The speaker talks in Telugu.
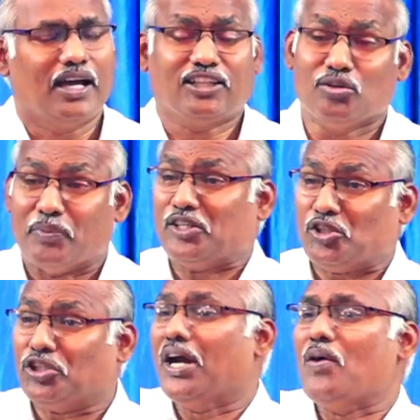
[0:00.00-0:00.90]
అతను
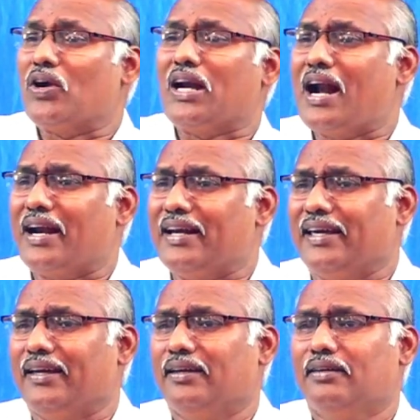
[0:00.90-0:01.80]
మంచిగా
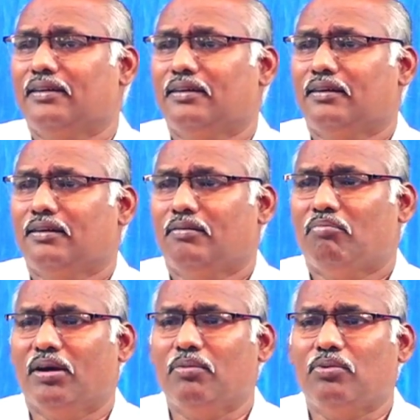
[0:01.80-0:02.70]
ఉన్నాడని
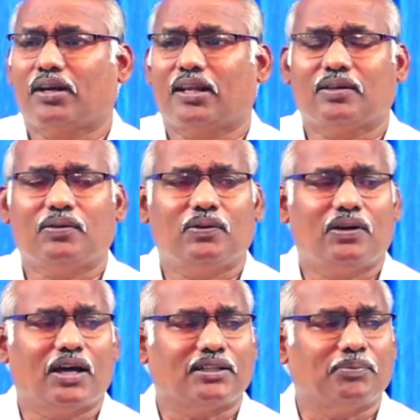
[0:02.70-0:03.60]
బైబిల్ గ్రంథంలో
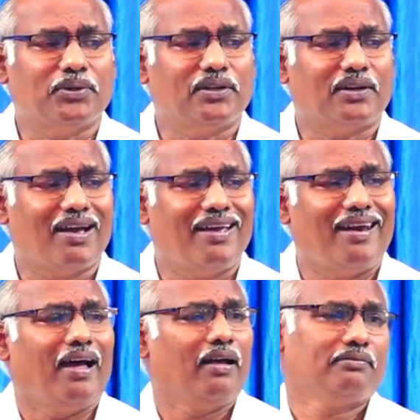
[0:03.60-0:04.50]
అతని పేరు రాయలా